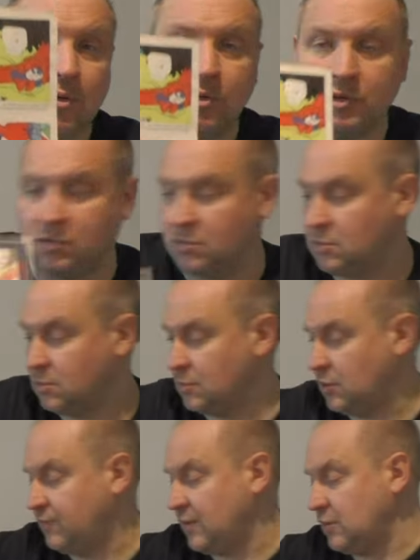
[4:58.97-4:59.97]
Und ich,
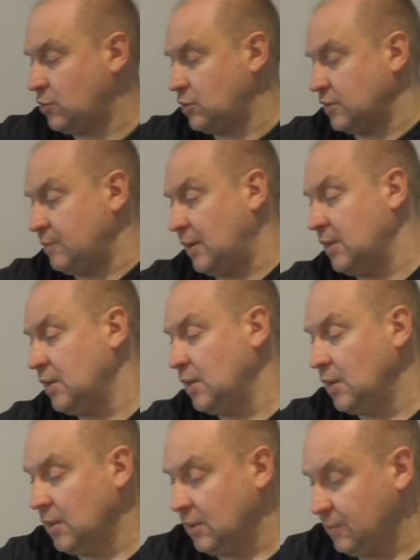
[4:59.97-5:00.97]
ich werde auch das mal,
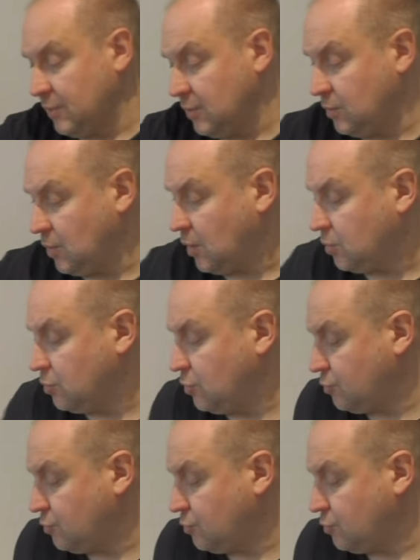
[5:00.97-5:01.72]
ja,